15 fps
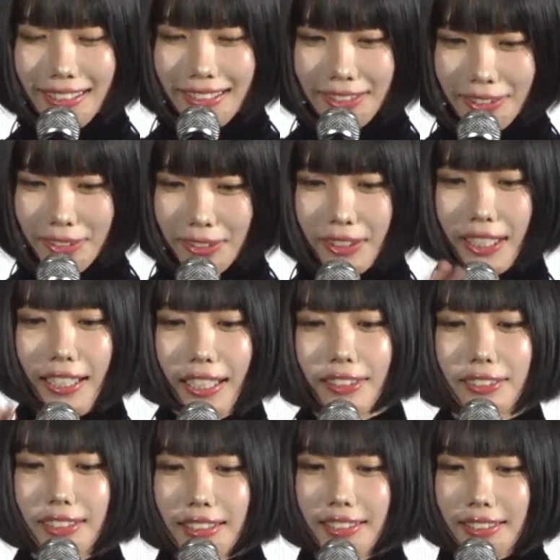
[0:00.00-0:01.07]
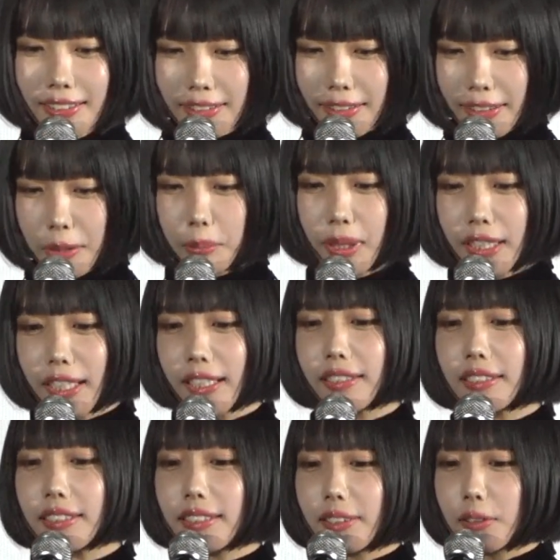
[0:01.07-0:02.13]
う世の中の人とか見て
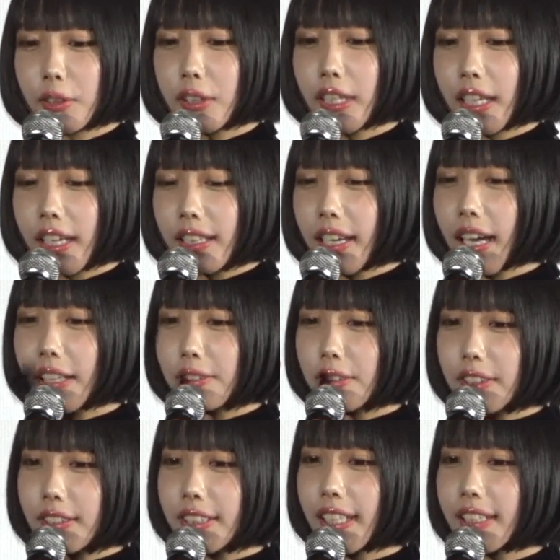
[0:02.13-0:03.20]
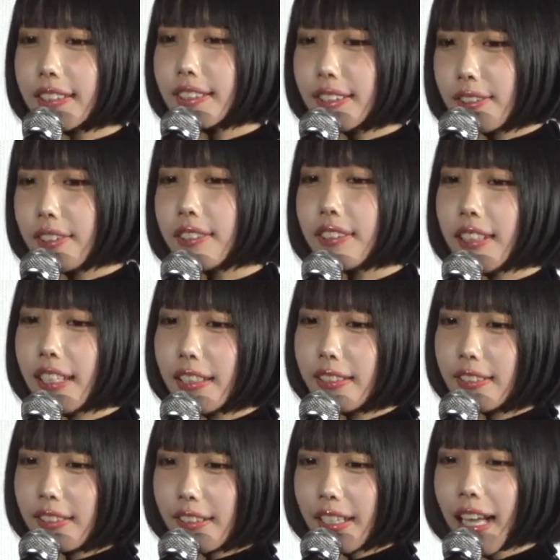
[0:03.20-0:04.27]
る人の中であのちゃん像っていう
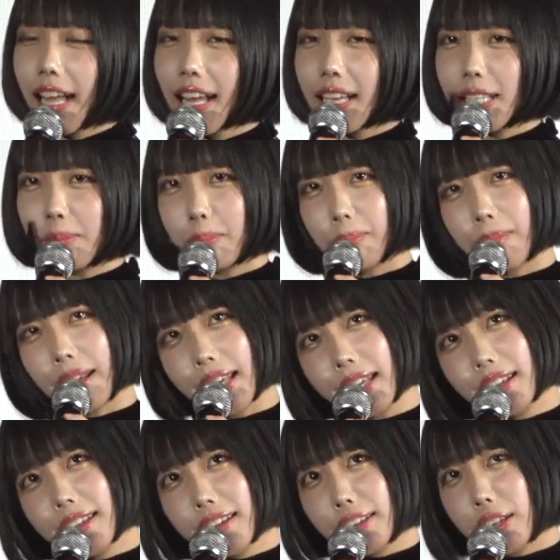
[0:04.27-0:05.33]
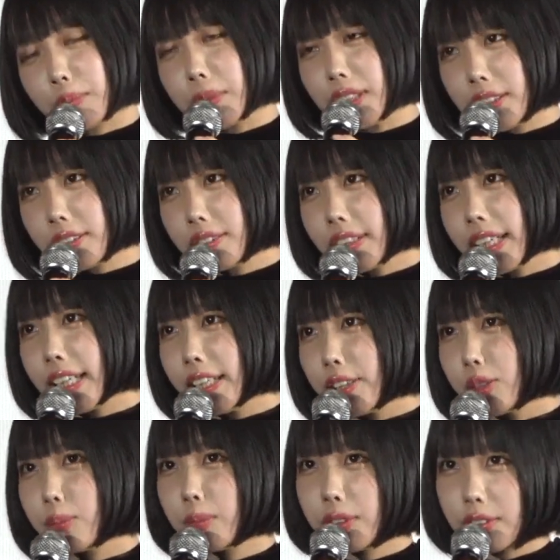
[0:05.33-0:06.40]
のがいっぱい多分人がい
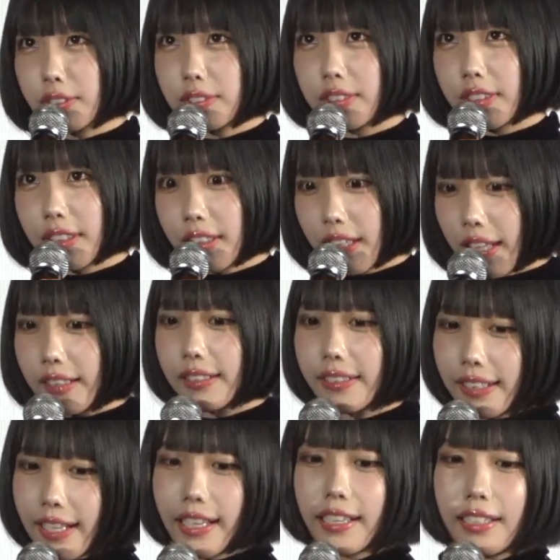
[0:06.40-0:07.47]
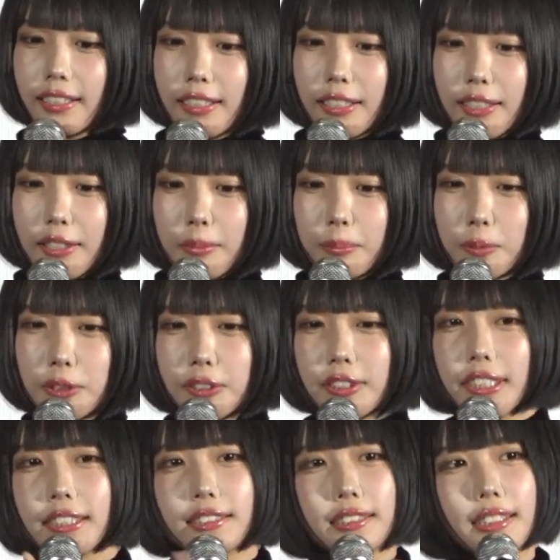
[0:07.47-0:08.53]
る分あって、もうそ
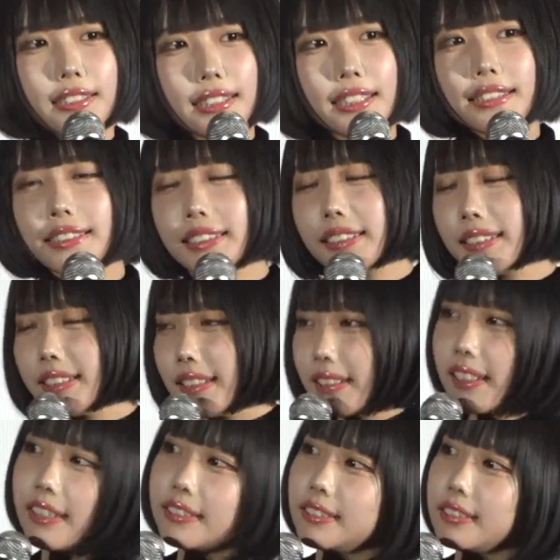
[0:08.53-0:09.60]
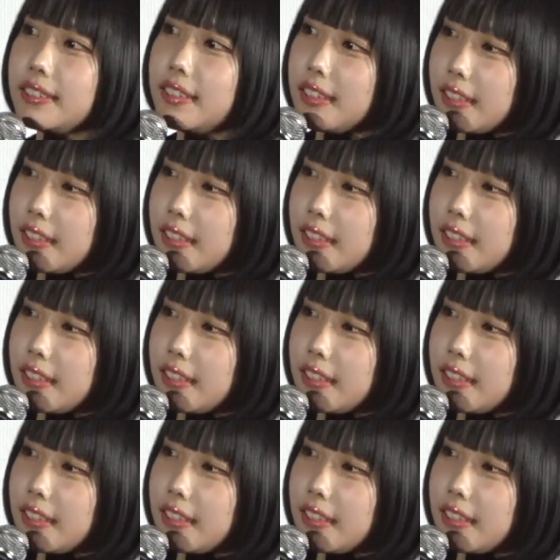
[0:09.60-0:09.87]
れぞれ全然違う